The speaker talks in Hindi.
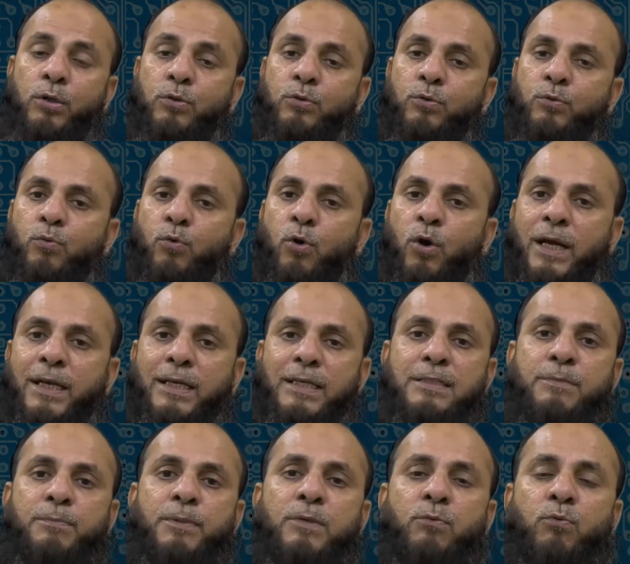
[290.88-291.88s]
तो वो हार्ड
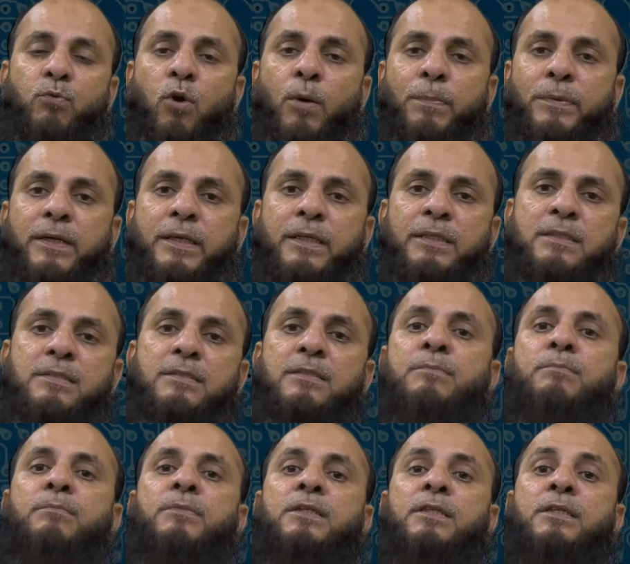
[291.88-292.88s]
डिस्क वो ऑपरेटिंग
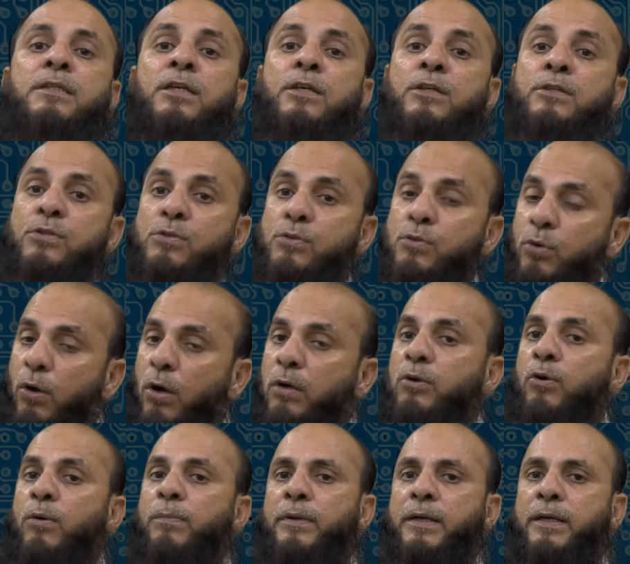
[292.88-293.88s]
सिस्टम बन जाते हैं
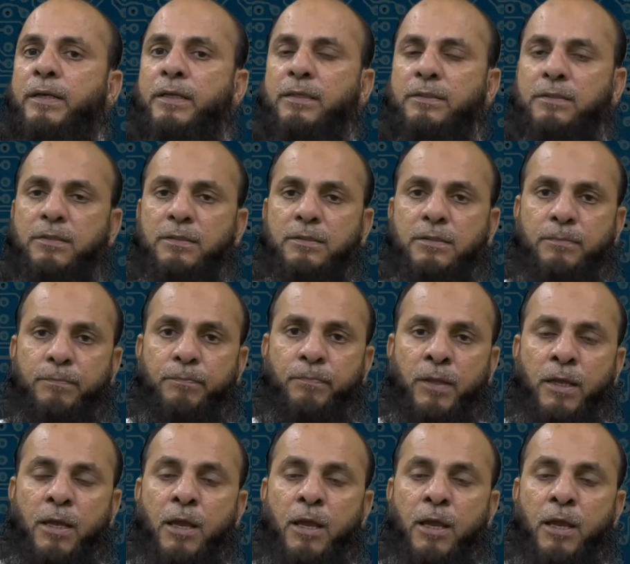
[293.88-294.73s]
इंस्टॉल्ड ऑपरेटिंग सिस्टम